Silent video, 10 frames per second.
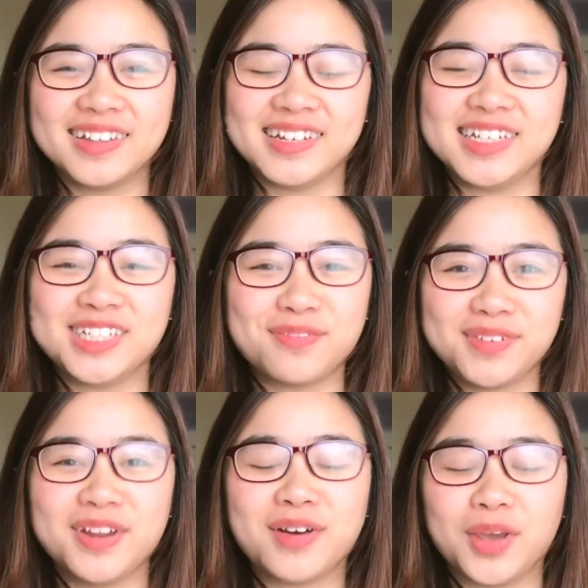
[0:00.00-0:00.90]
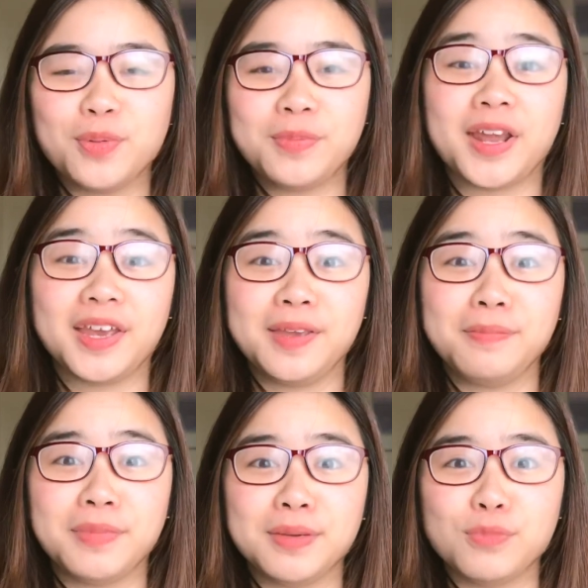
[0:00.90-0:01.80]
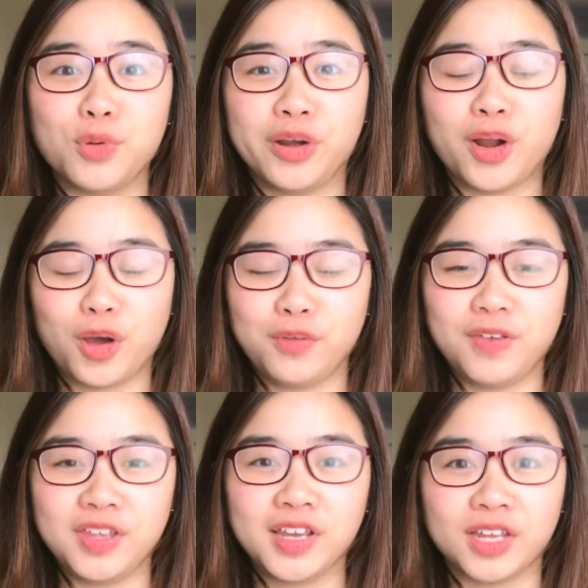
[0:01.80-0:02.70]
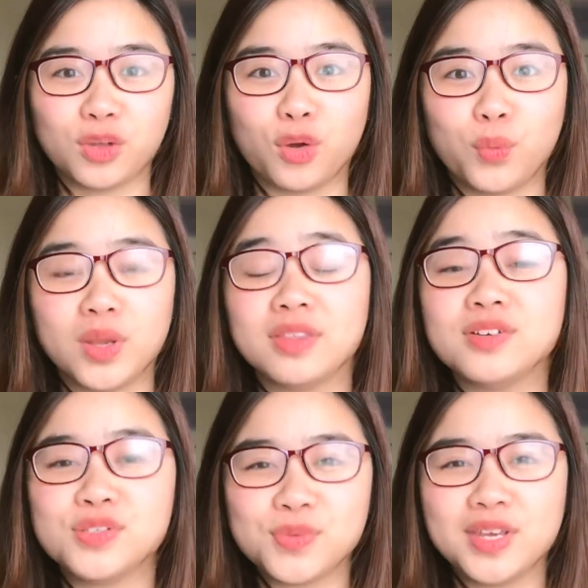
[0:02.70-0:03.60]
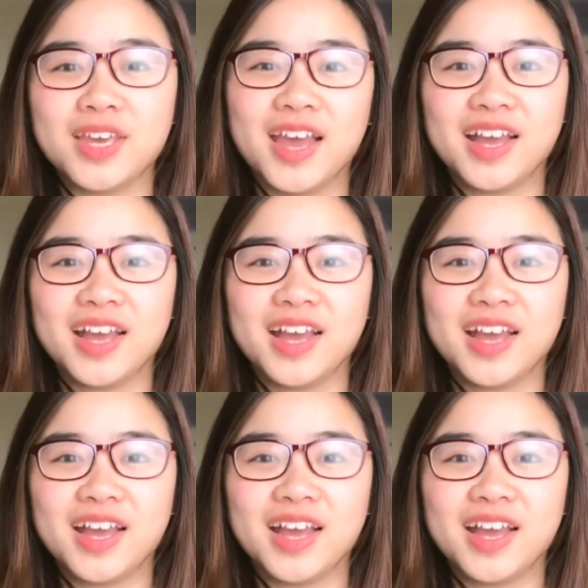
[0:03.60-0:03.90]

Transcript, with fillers: Thì trong video ngày hôm nay, mình muốn nói về những cái thói quen tư duy